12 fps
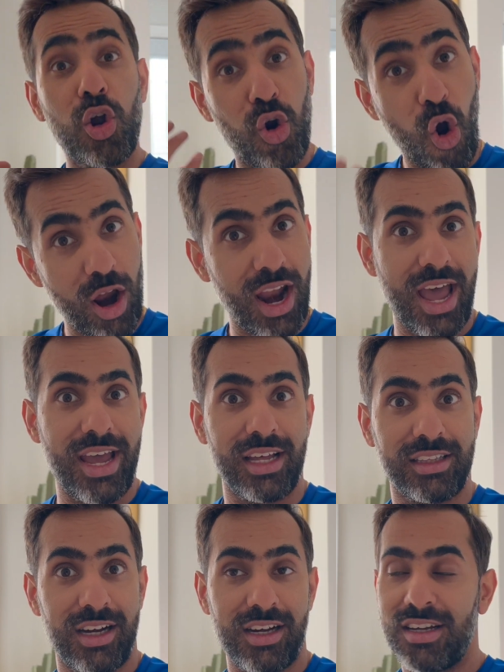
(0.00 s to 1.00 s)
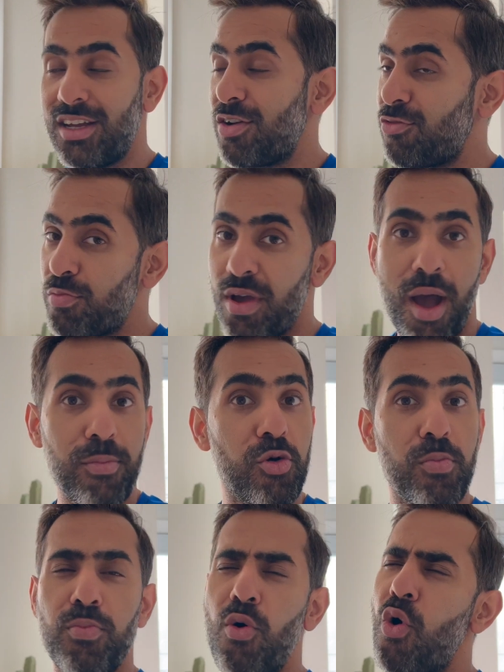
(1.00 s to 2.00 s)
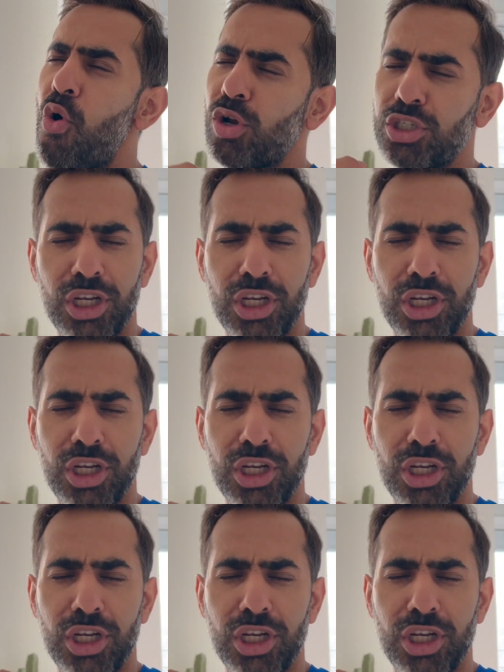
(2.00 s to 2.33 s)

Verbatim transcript: कौन आया था वो मैं आपको बहुत